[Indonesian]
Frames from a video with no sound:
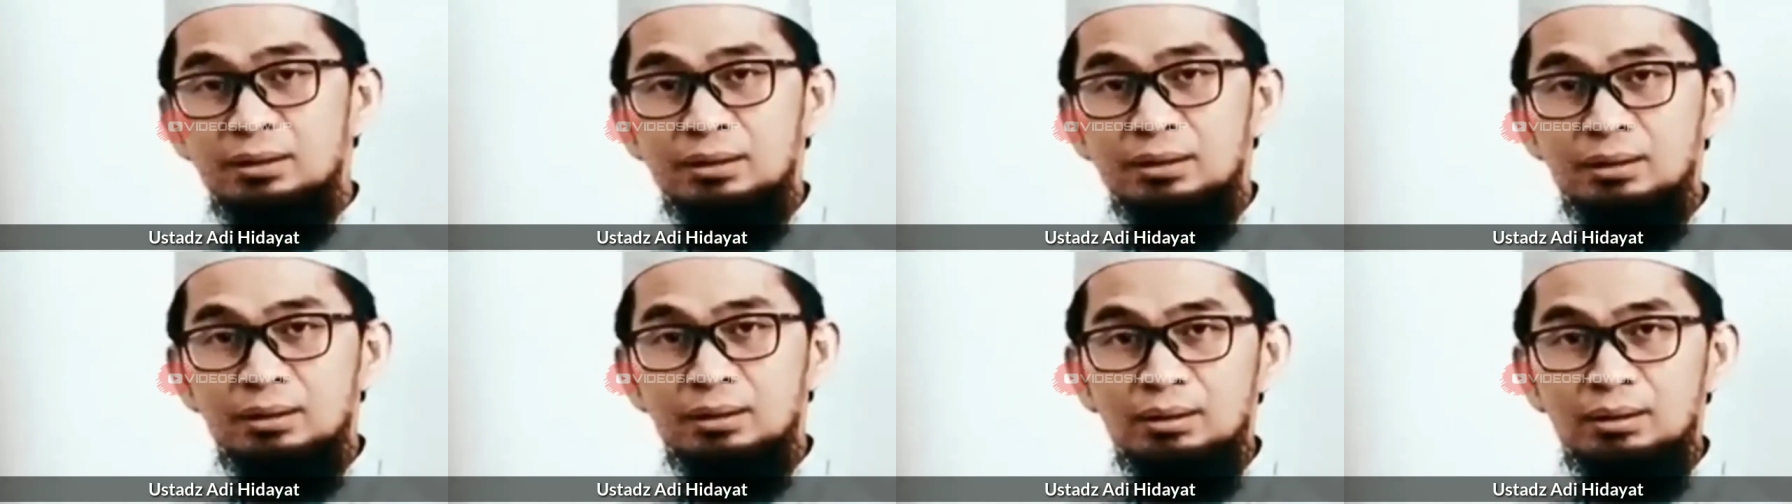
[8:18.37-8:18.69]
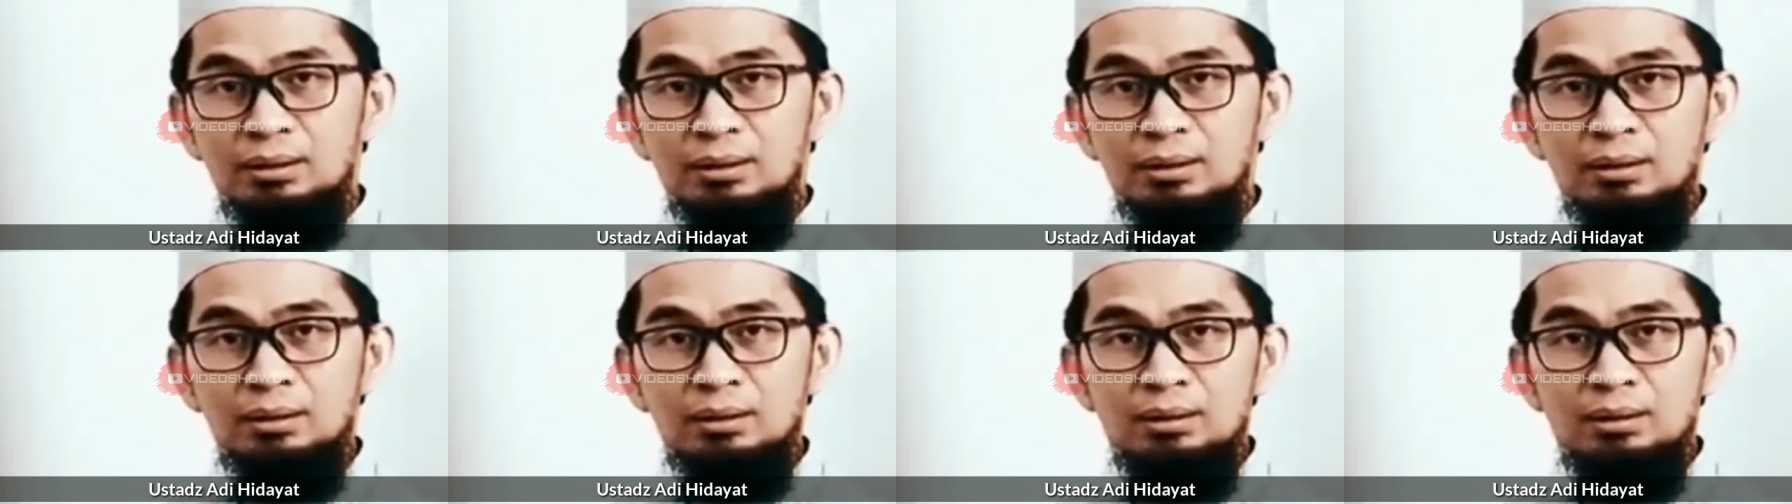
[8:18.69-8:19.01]
ke sini.
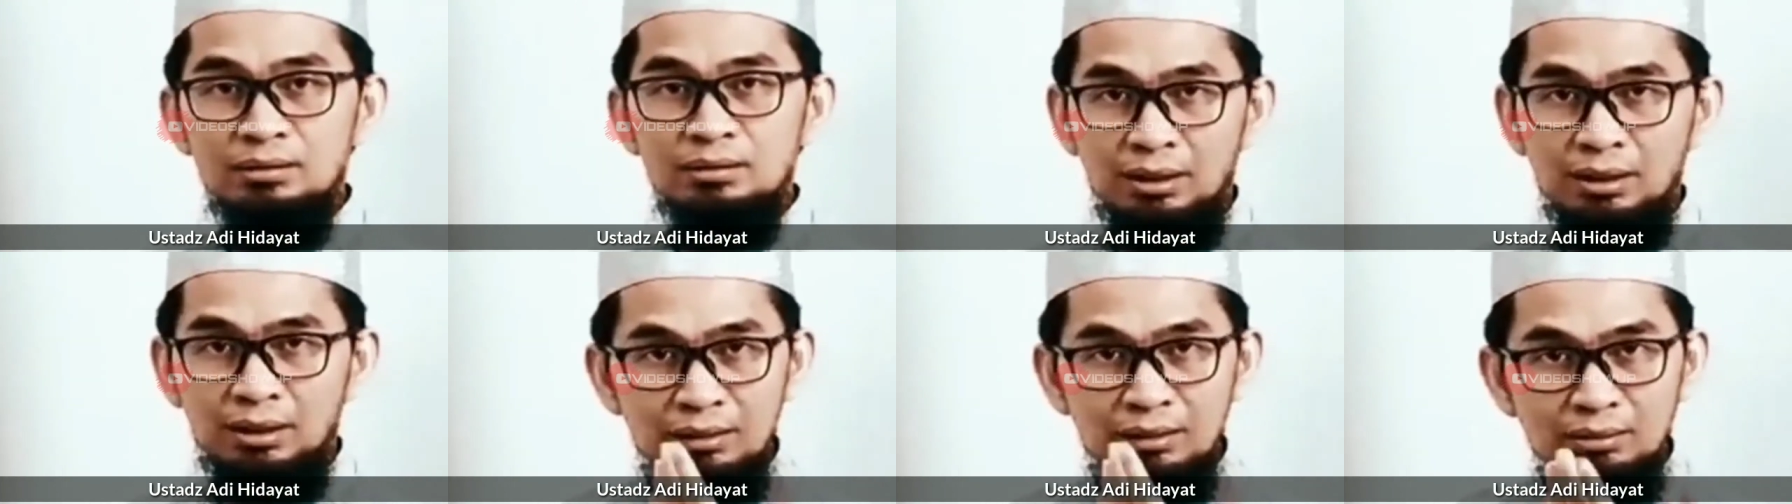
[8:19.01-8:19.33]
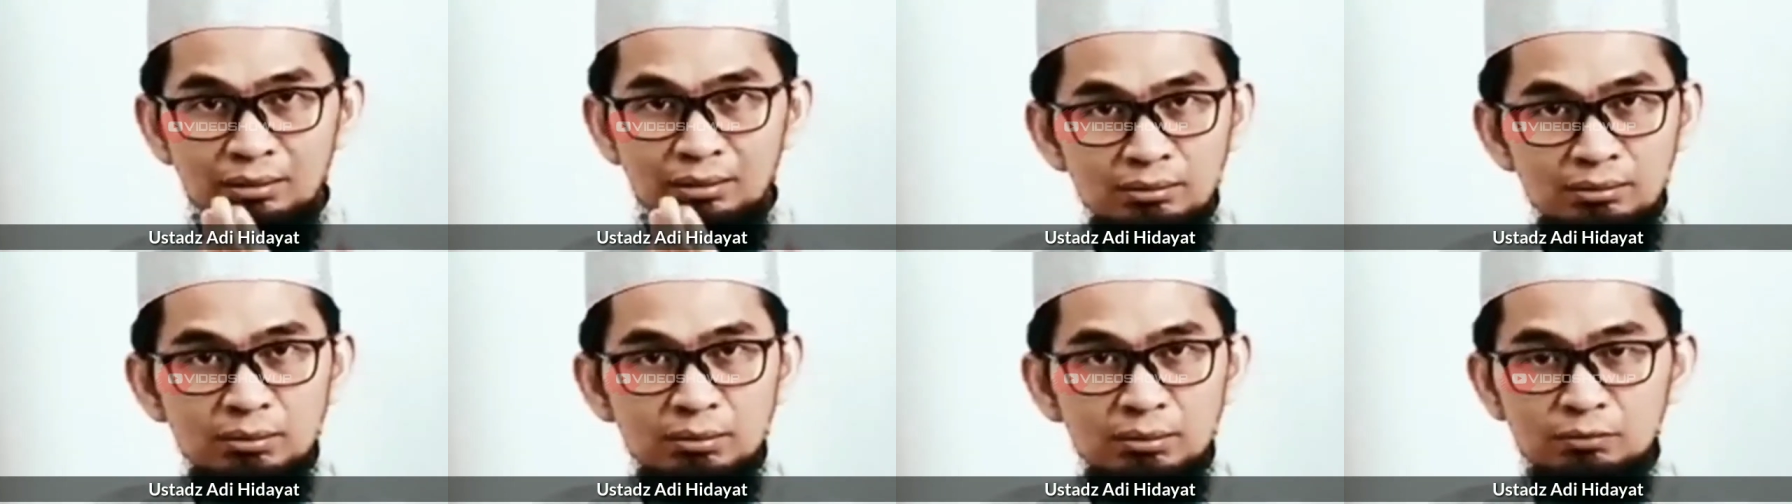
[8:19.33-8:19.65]

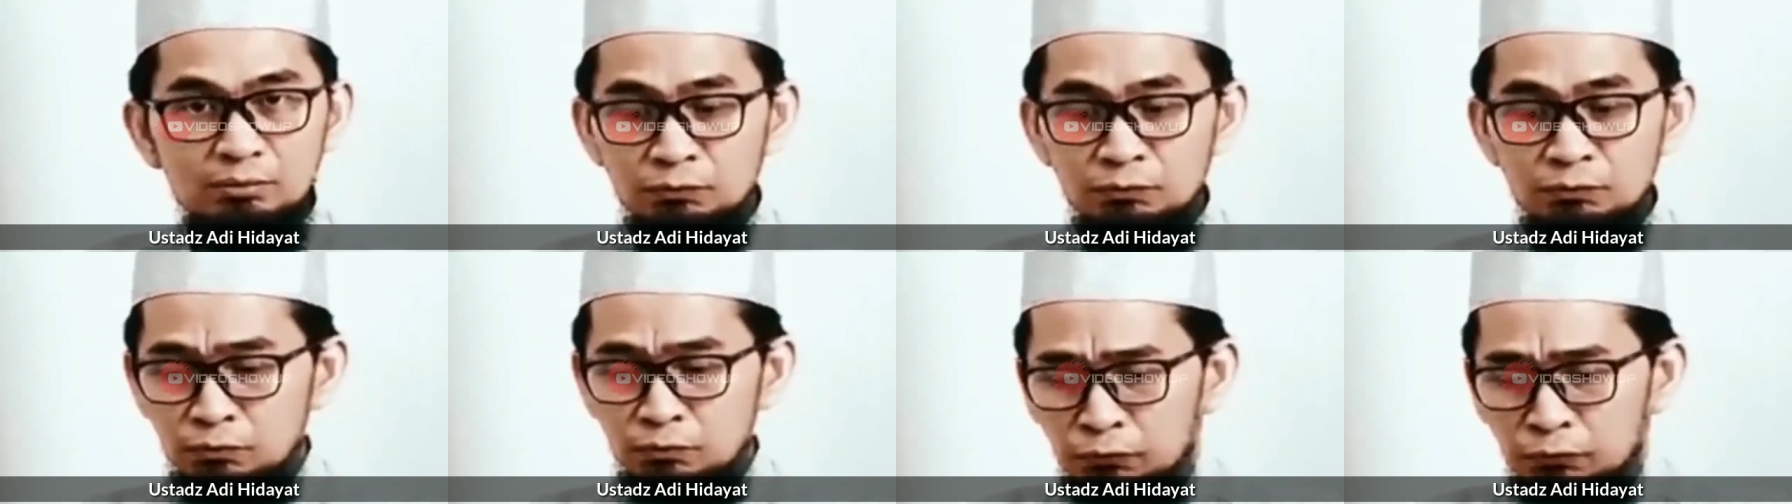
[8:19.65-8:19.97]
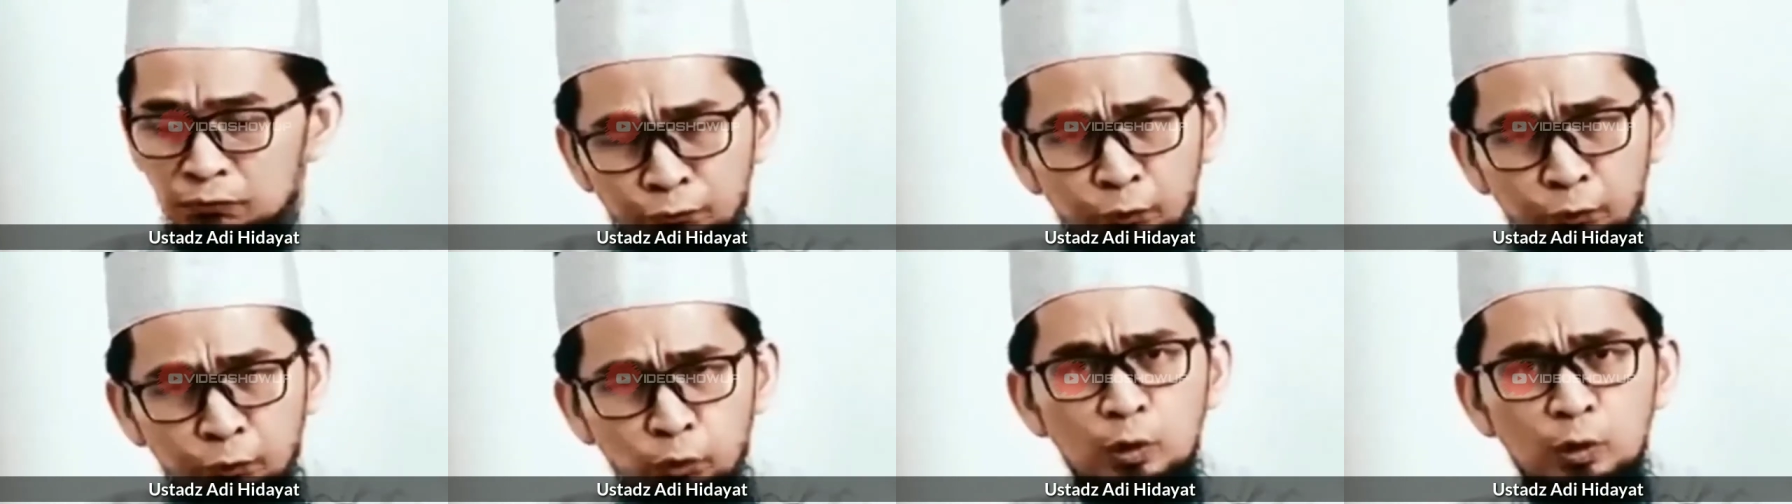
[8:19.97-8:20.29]
Sekarang
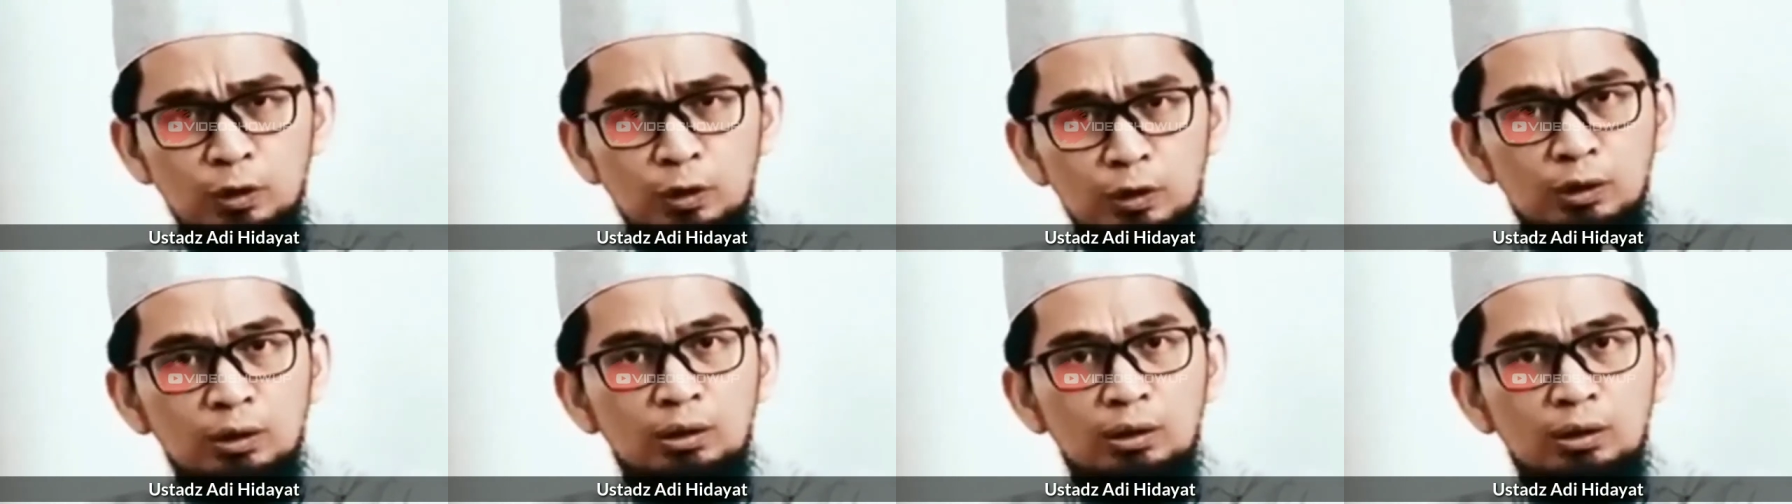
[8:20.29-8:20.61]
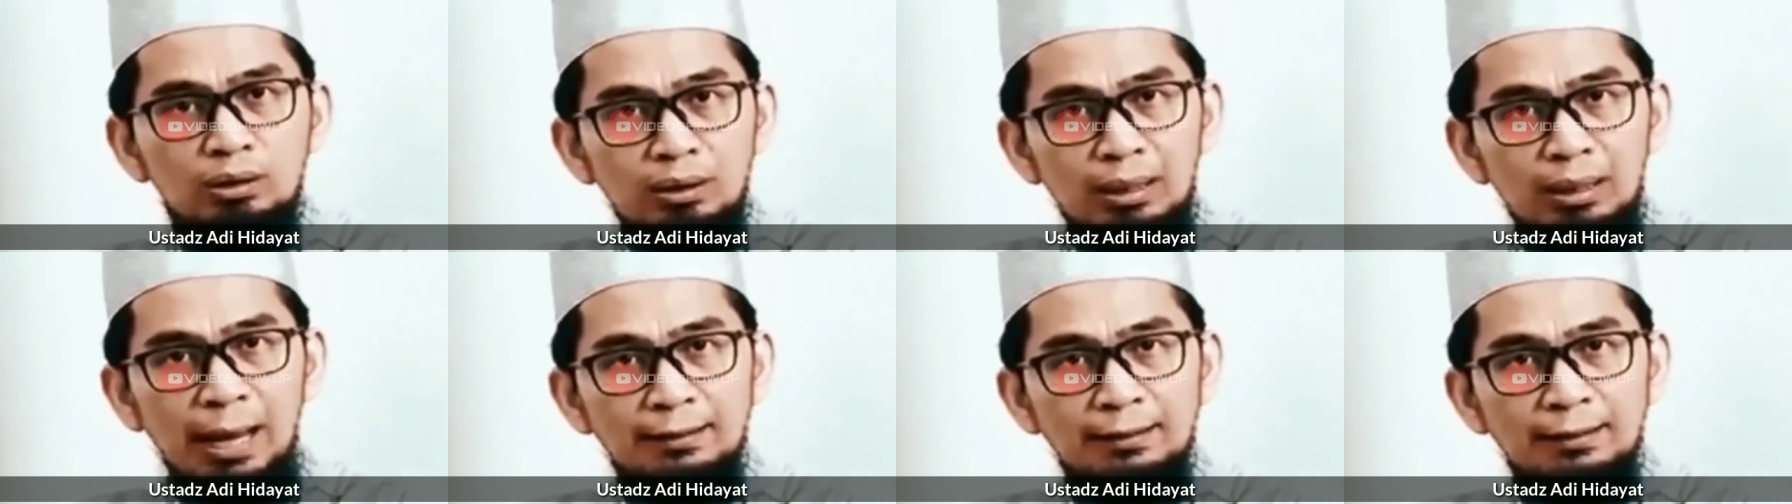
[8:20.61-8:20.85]
full